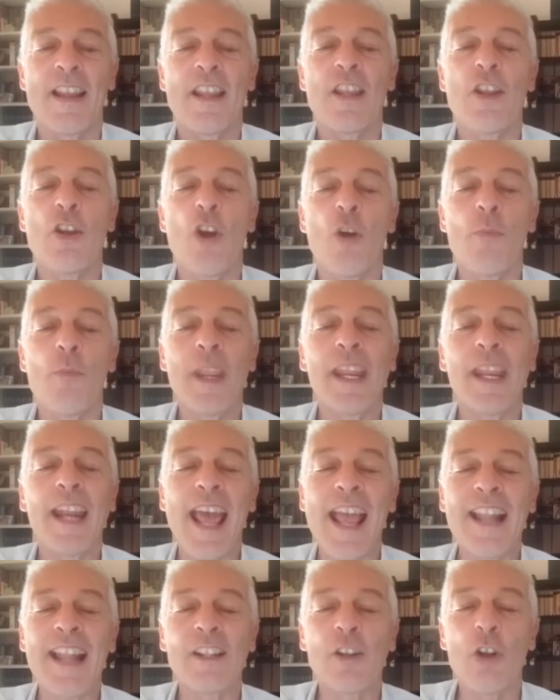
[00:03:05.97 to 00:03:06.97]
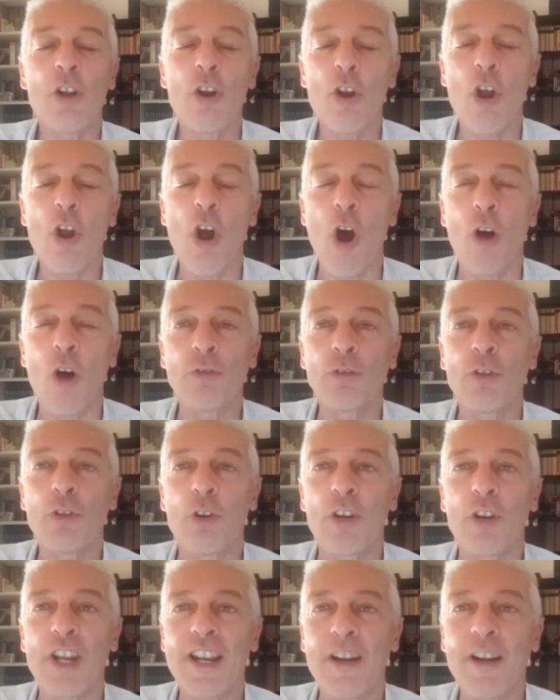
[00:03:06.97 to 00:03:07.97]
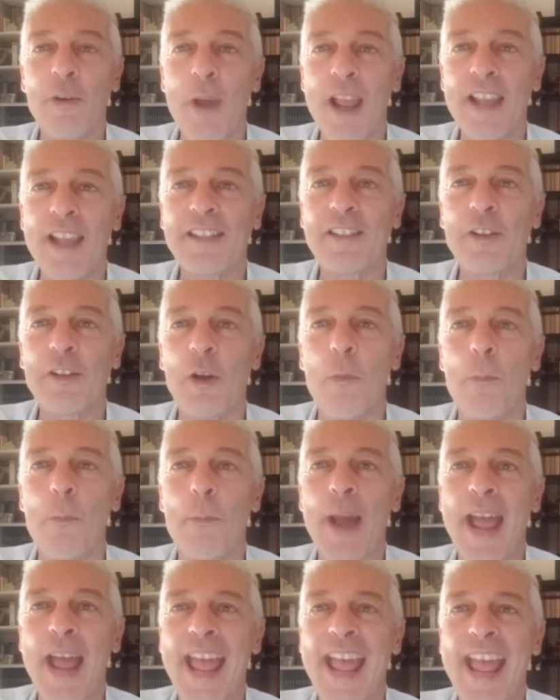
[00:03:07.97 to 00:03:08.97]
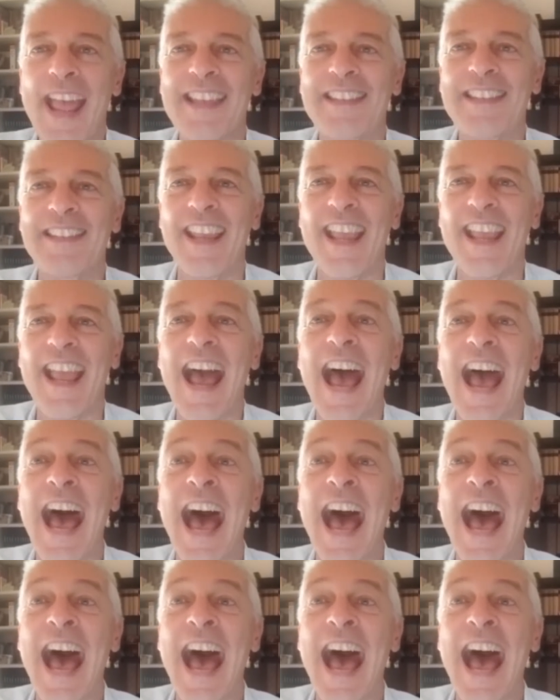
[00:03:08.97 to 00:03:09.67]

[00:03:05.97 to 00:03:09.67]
io mi rendo conto che questo è un paese